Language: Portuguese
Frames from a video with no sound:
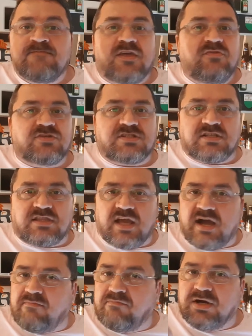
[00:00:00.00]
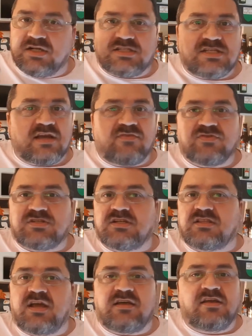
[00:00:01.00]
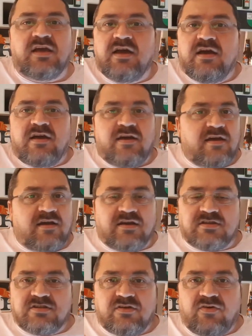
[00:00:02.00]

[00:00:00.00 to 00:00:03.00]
que você tem amante, sei que você tem é,